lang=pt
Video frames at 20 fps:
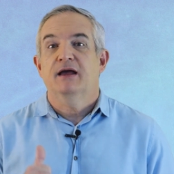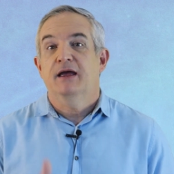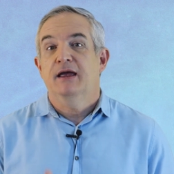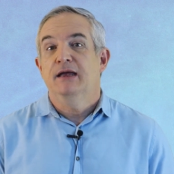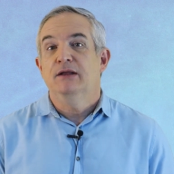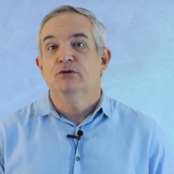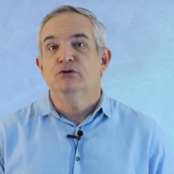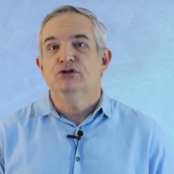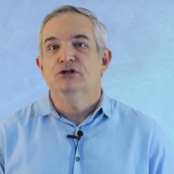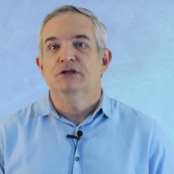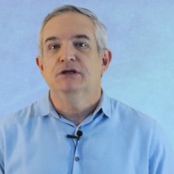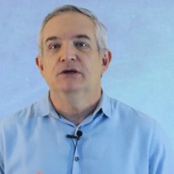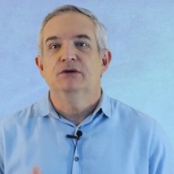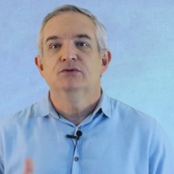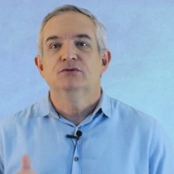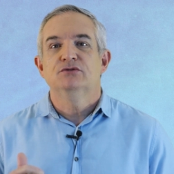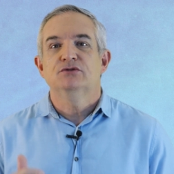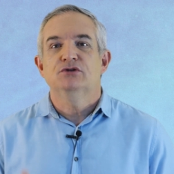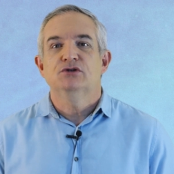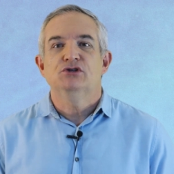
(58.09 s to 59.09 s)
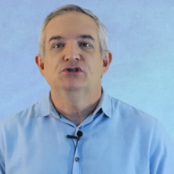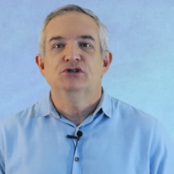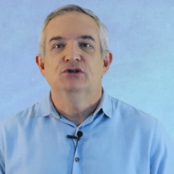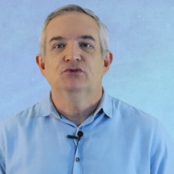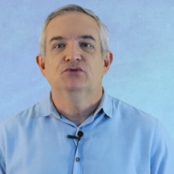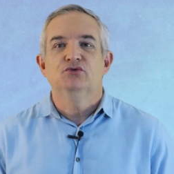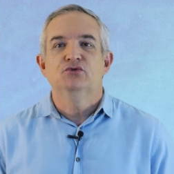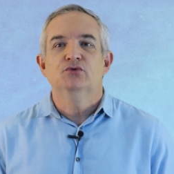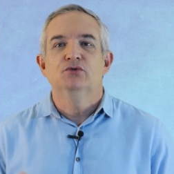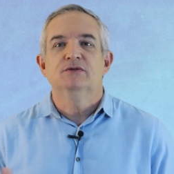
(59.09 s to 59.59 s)
Reino de Deus,
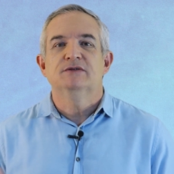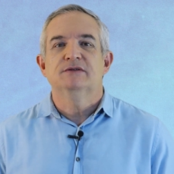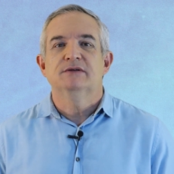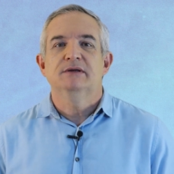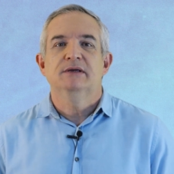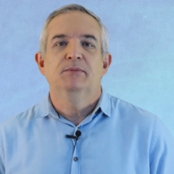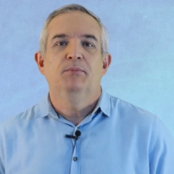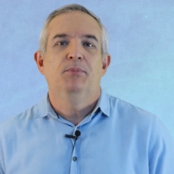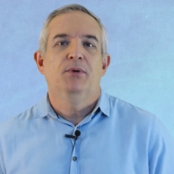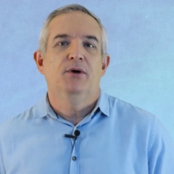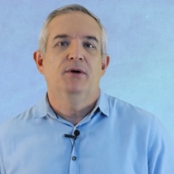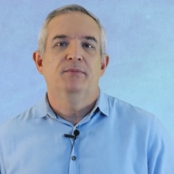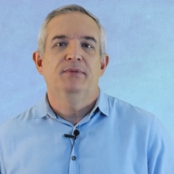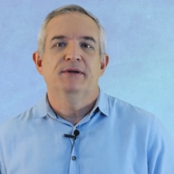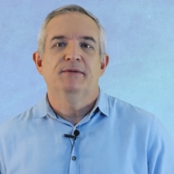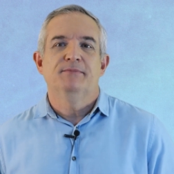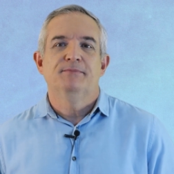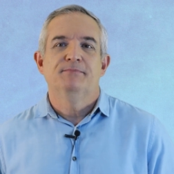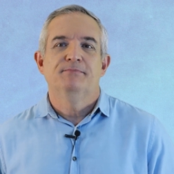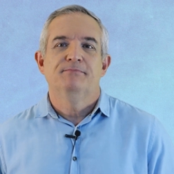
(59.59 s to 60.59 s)
Jesus e Pobre?